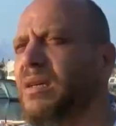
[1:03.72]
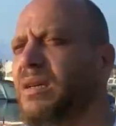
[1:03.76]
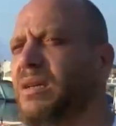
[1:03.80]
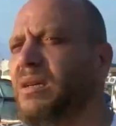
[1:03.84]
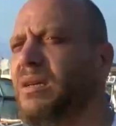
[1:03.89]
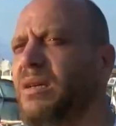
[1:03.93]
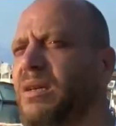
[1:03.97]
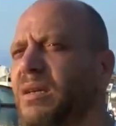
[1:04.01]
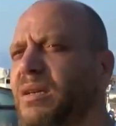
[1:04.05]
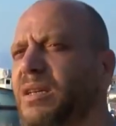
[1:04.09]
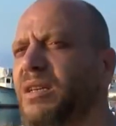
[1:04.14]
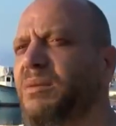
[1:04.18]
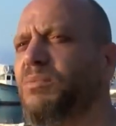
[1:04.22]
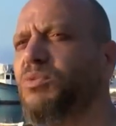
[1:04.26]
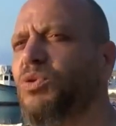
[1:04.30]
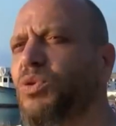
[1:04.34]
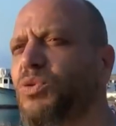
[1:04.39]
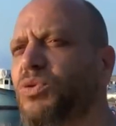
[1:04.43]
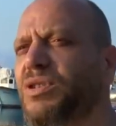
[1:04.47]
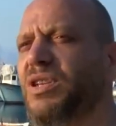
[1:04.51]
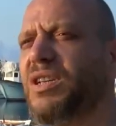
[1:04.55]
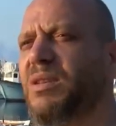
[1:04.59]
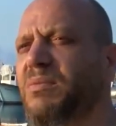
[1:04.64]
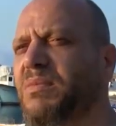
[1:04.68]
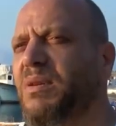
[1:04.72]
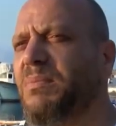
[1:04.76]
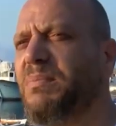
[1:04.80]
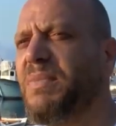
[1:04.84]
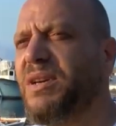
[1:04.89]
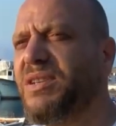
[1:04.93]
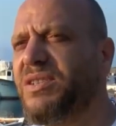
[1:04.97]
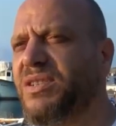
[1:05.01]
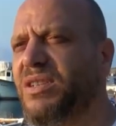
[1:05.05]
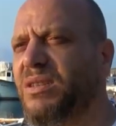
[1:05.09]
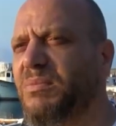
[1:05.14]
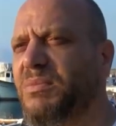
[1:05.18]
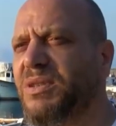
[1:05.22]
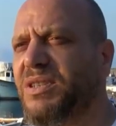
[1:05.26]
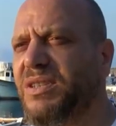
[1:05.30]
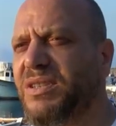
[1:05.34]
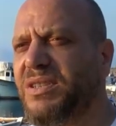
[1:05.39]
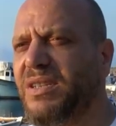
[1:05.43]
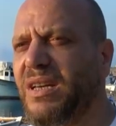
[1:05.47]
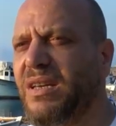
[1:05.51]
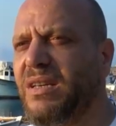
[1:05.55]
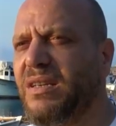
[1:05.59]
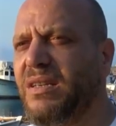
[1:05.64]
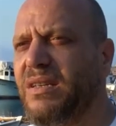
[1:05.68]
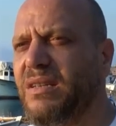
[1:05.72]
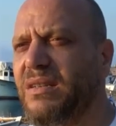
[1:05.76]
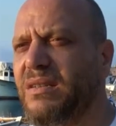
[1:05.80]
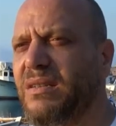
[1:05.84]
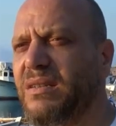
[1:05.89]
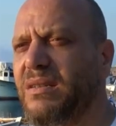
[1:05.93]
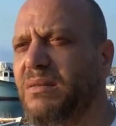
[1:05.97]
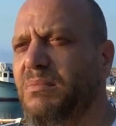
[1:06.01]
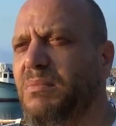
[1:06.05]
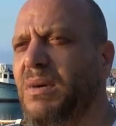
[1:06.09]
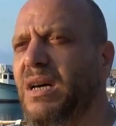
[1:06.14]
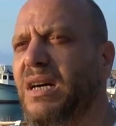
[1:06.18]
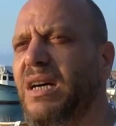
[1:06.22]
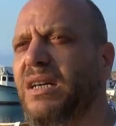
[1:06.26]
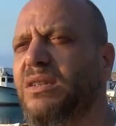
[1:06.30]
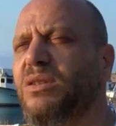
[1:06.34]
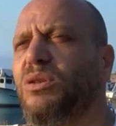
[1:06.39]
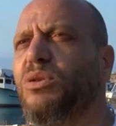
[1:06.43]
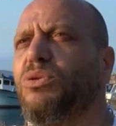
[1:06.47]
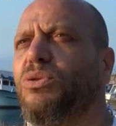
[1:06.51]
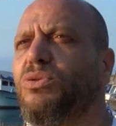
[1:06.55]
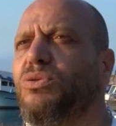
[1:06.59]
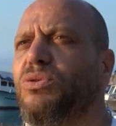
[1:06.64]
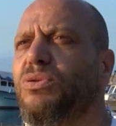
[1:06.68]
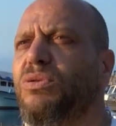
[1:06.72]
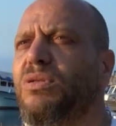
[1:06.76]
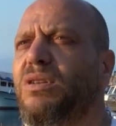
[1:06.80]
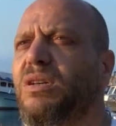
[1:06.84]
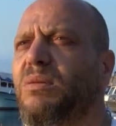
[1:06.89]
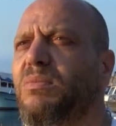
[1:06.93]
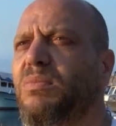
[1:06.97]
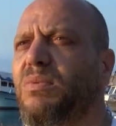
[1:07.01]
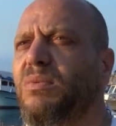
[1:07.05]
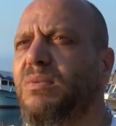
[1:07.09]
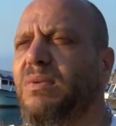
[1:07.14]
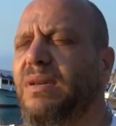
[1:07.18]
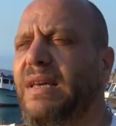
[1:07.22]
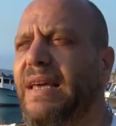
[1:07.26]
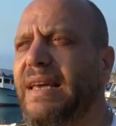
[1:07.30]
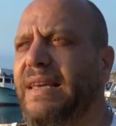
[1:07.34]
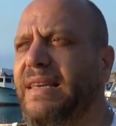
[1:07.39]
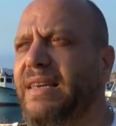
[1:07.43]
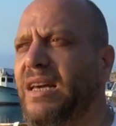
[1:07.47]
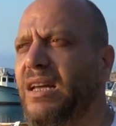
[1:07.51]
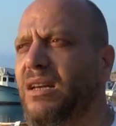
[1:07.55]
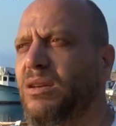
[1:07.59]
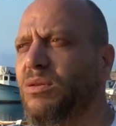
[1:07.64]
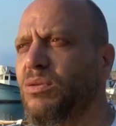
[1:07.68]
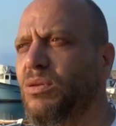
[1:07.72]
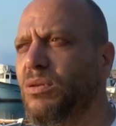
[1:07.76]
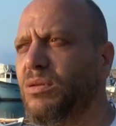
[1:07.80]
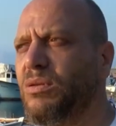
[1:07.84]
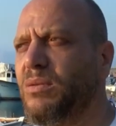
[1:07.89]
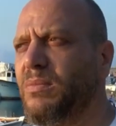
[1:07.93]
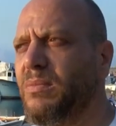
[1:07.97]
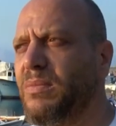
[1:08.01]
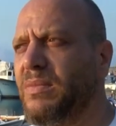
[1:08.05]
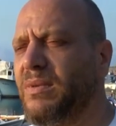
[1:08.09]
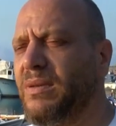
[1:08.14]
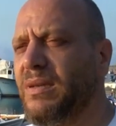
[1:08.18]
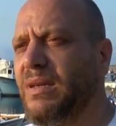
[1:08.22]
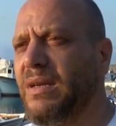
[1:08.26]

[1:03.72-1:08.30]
29 ee, Ekim'de 5 yıl bitecek Maganda kurşunuyla engelli oldum.